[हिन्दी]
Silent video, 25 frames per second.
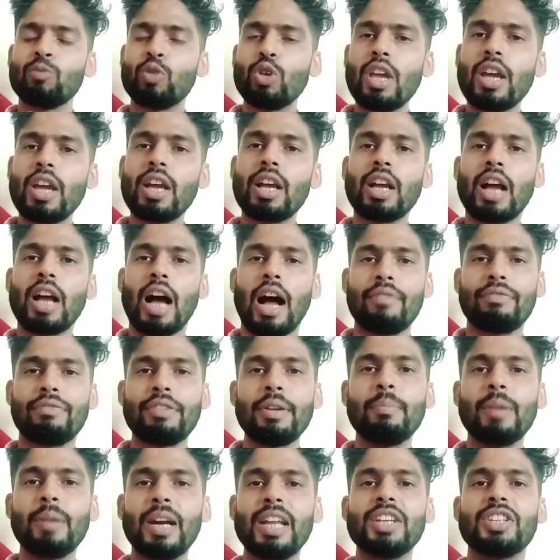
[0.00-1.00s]
तो ये
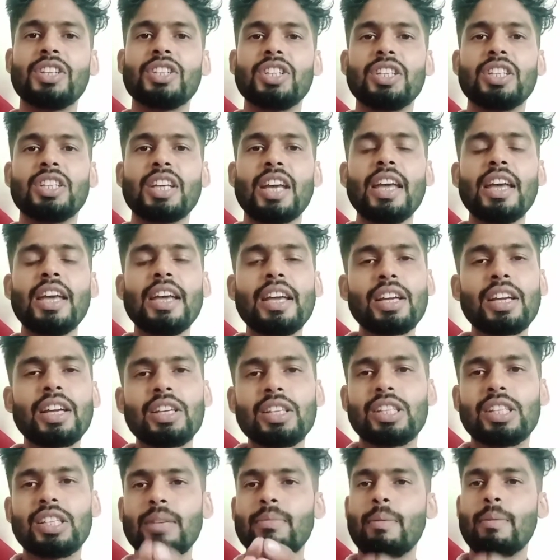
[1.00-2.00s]
काफ़ी बड़ी चीज़ है
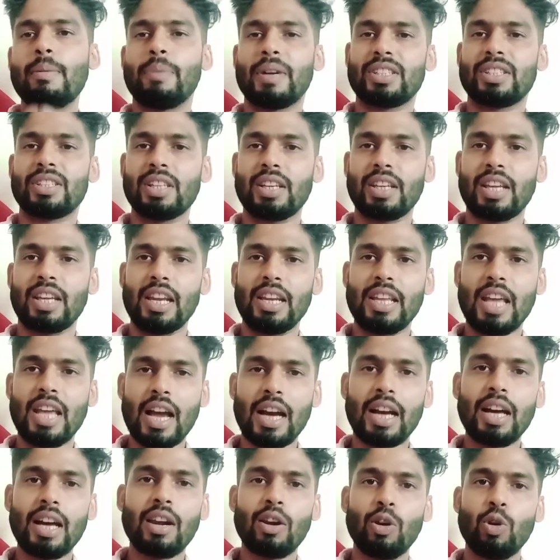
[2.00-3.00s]
किसी भी पर्सन के लिए
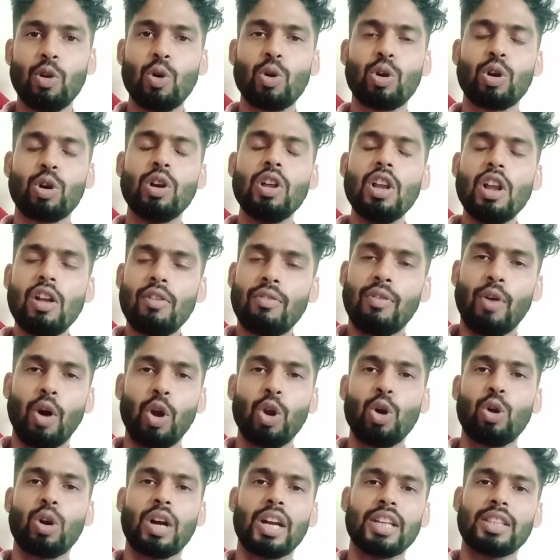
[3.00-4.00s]
अगर लोग
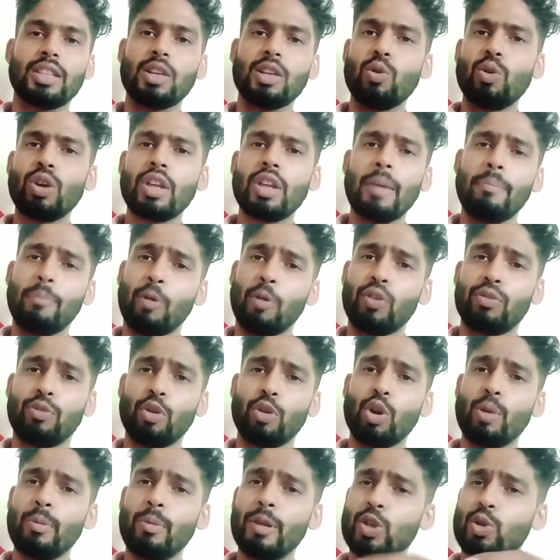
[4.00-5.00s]
फॉलो करते हैं उनके
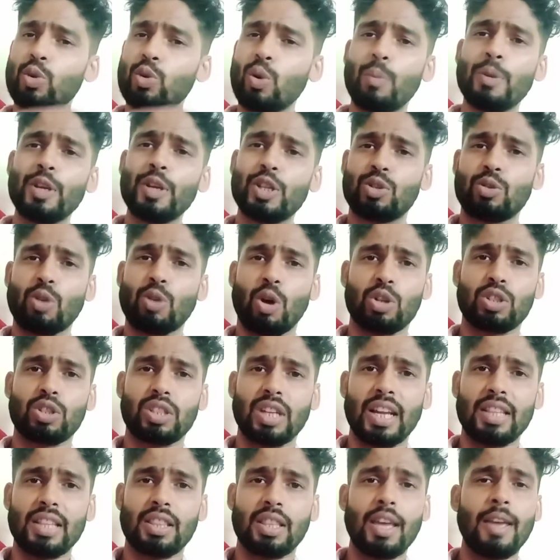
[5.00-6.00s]
पोर्टफोलियो में जो भी
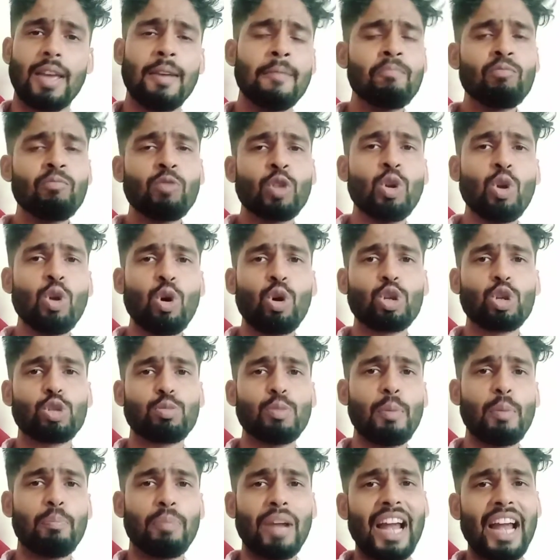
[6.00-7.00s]
स्टॉक्स रहते हैं लोग
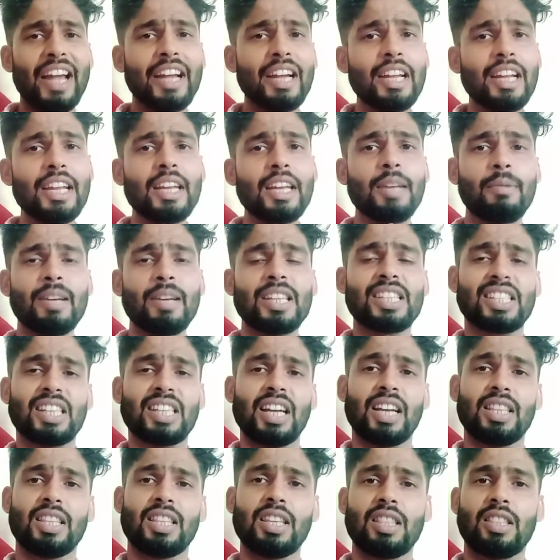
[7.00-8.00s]
उसमें ब्लाइंडली निवेश
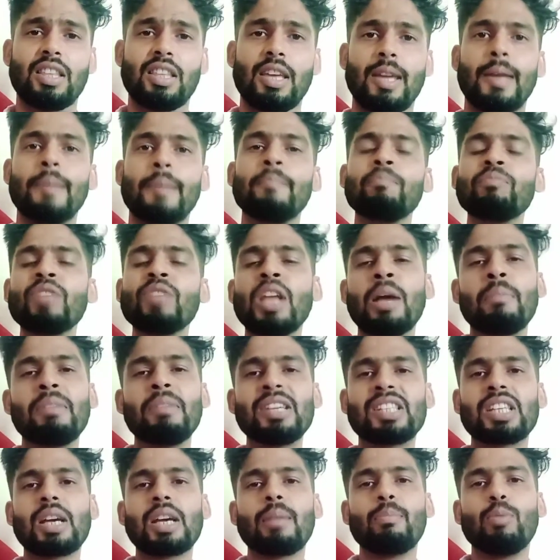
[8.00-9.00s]
कर देते हैं
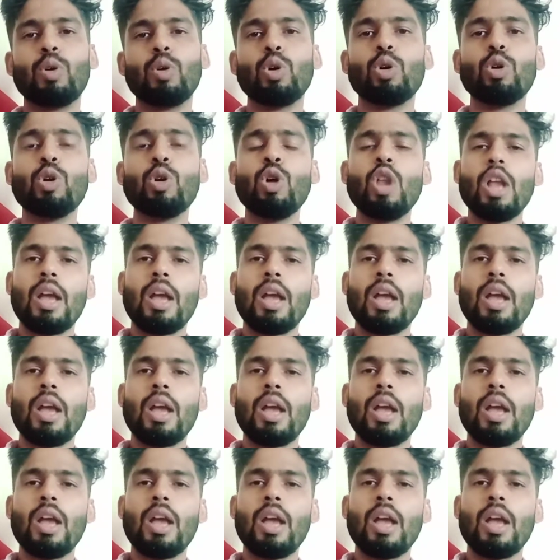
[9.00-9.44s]
बेशक वो